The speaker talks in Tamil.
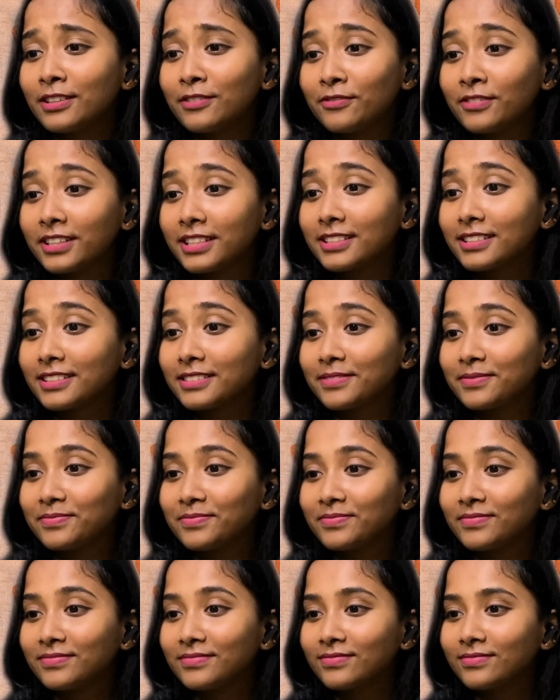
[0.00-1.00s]
எஃபெக்ட்
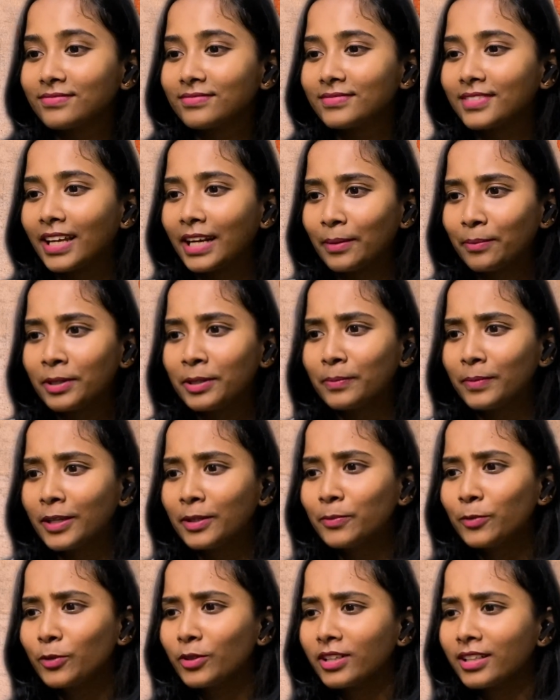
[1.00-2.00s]
நிறைய பேர் பேர்
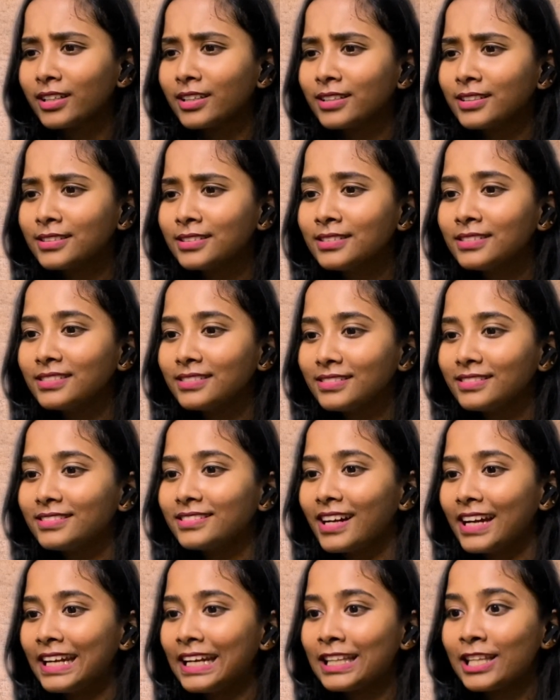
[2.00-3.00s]
போட்டிருக்காரு
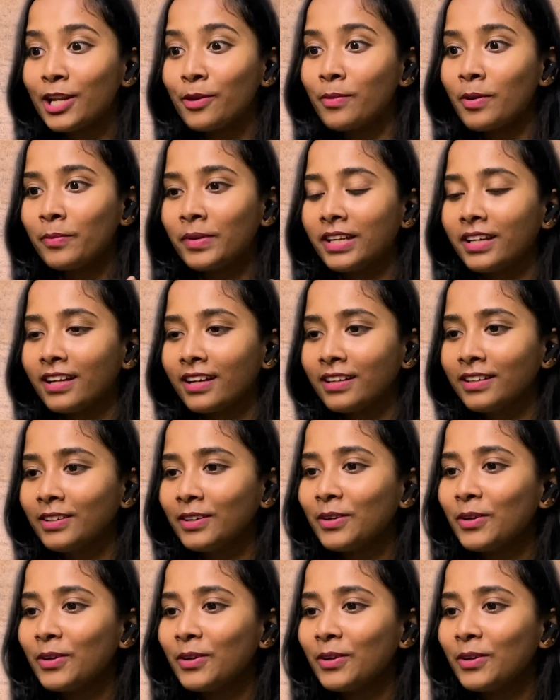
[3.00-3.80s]
நான் என்னதானமா படிக்கிறேன்